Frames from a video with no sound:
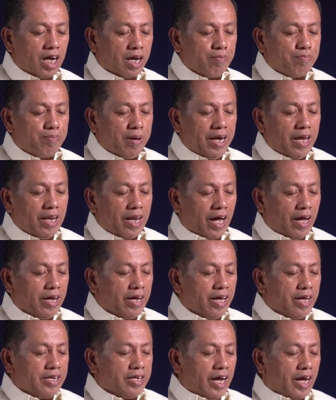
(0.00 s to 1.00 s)
siya'y
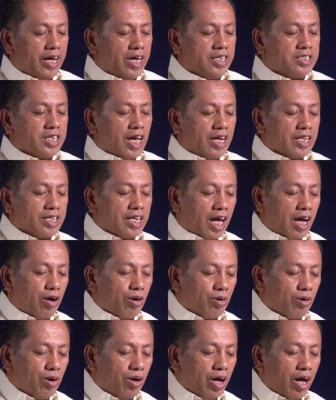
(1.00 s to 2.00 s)
bilang ng isang
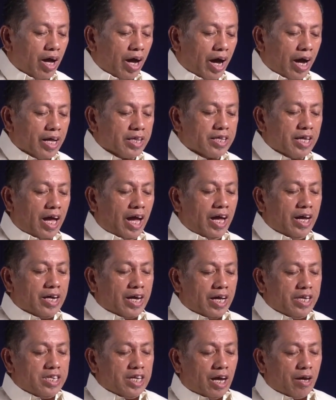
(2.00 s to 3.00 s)
tao at
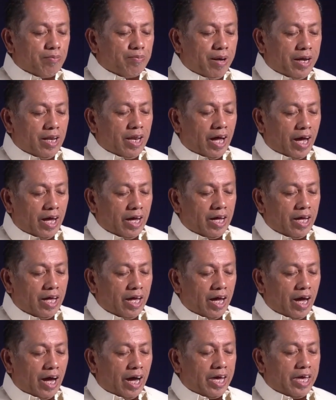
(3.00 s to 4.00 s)
ang kanyang
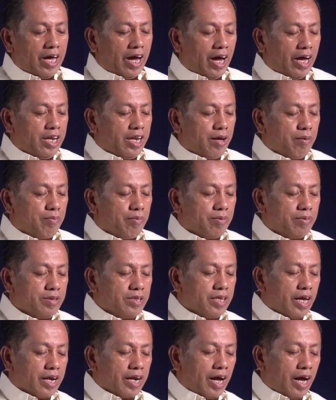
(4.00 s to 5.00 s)
bilang ay anim
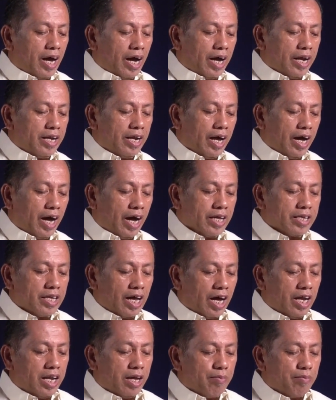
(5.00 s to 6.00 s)
na raan
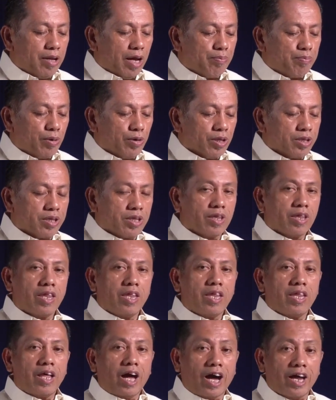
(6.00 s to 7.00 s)
at anim na put
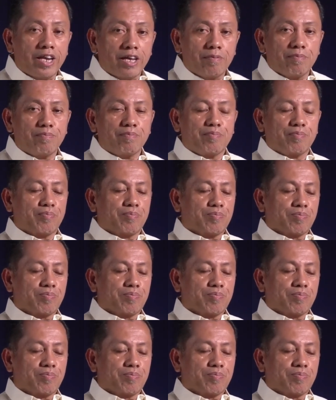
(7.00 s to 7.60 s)
anim.